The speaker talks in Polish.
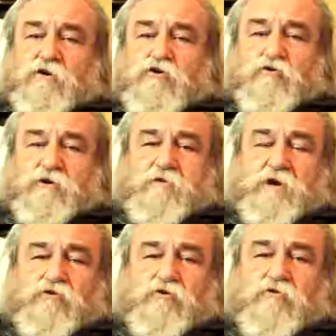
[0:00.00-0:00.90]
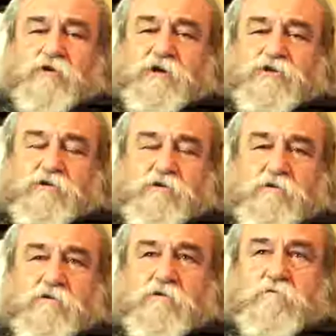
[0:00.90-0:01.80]
który miał dokonać
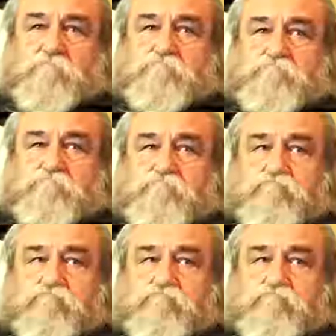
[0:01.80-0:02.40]
mm,